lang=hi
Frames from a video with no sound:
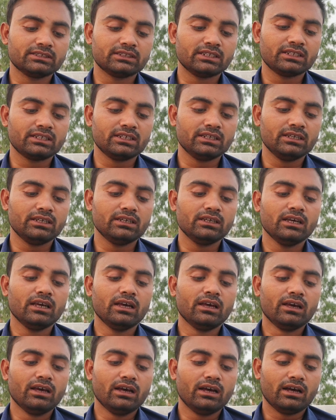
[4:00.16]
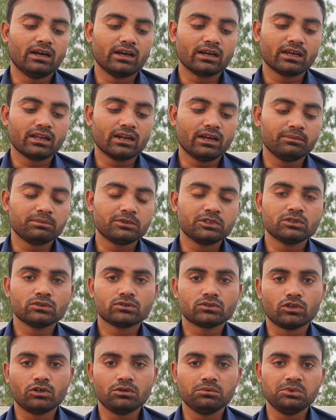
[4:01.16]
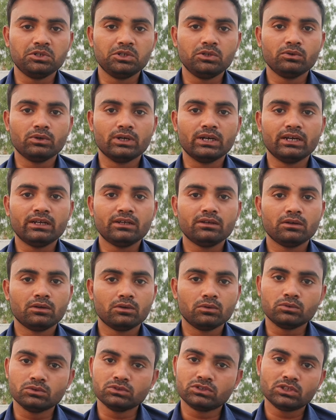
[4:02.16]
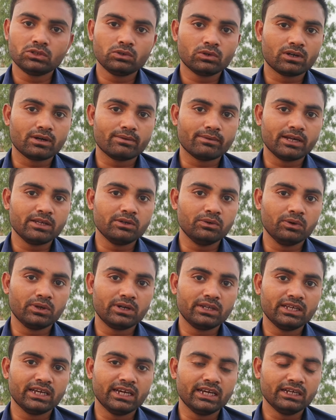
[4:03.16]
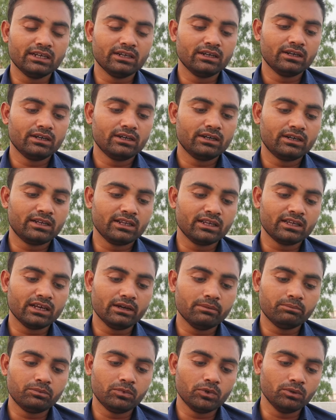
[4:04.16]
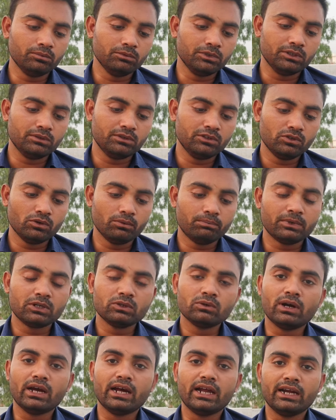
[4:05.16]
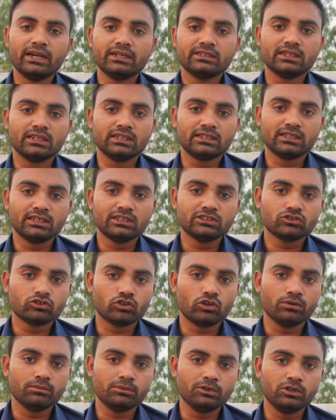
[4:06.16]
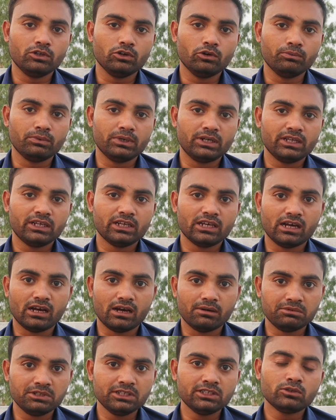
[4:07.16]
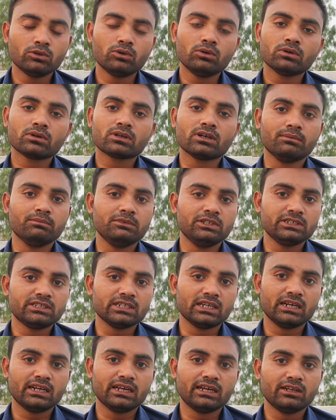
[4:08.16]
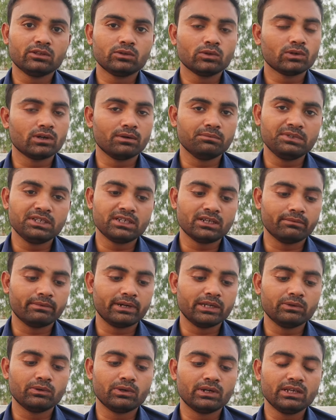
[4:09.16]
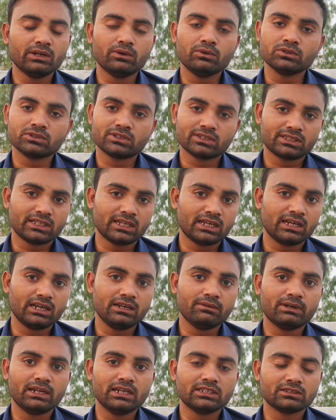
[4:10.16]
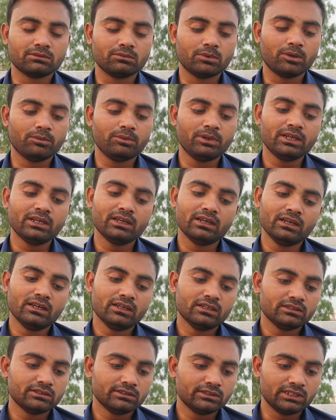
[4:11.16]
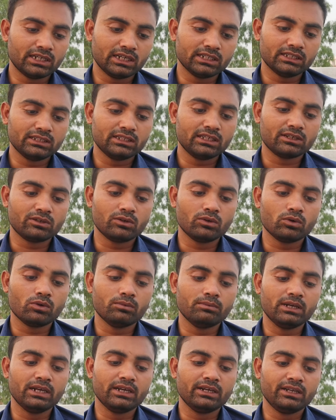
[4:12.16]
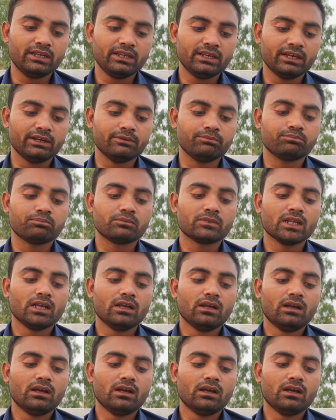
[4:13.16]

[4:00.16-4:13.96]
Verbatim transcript: है जैसे कि अगर आपकी जो शॉर्ट वीडियो है उनसे जो कमाई हो रही है ठीक है वो वीडियो पर जो ऐड चलते हैं शॉर्ट वीडियो पर ठीक है अभी तो कम ही चल रहा है तो कम ही कमाई हो रही है हो सकता है आने वाले समय में ज़्यादा देखने को मिले ठीक है